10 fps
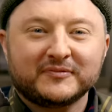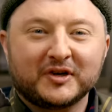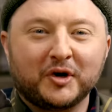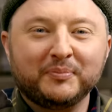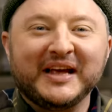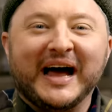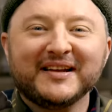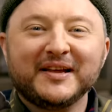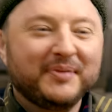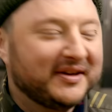da kommt die
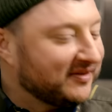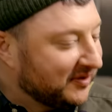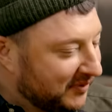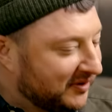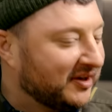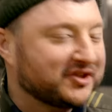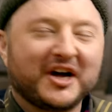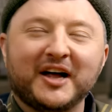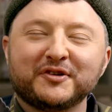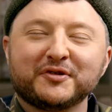Angebetete mit einer
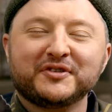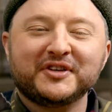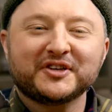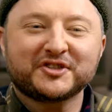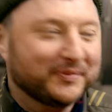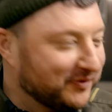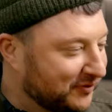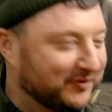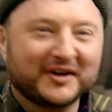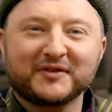Schale Tortilla-Chips und
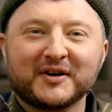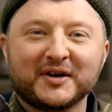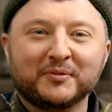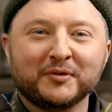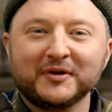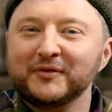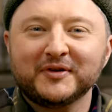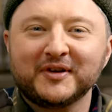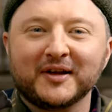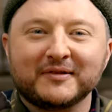so einer Guacamole, ich
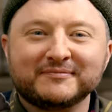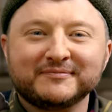würde gehen.